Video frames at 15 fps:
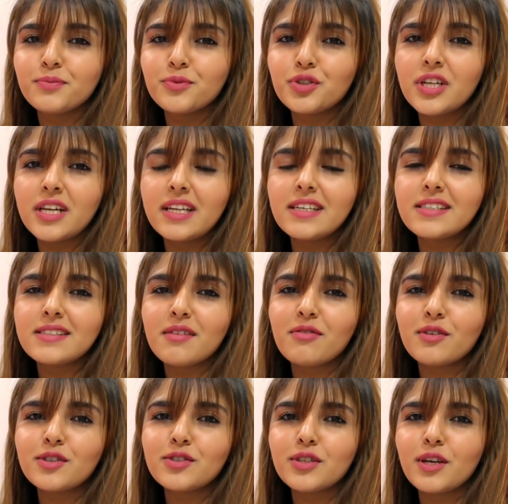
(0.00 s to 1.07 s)
मुझे लीस्ट
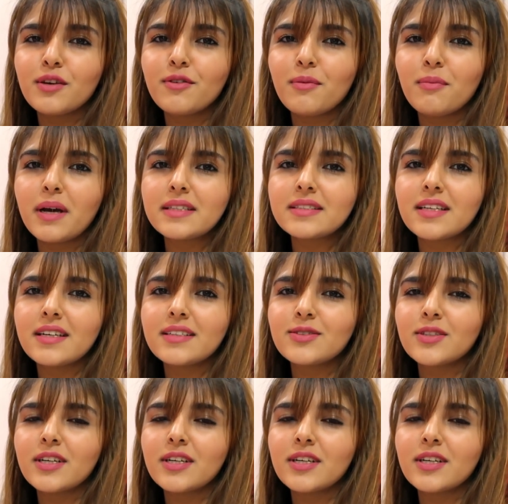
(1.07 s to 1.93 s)
एफर्ट चाहिए फ्रॉम माय साइड